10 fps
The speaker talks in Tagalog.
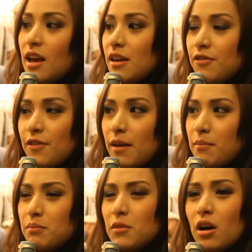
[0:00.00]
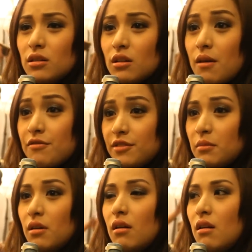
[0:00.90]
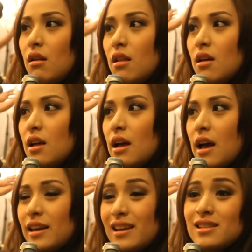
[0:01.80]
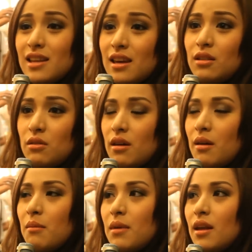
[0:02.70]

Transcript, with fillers: if I'm not comfortable, I can say it to him.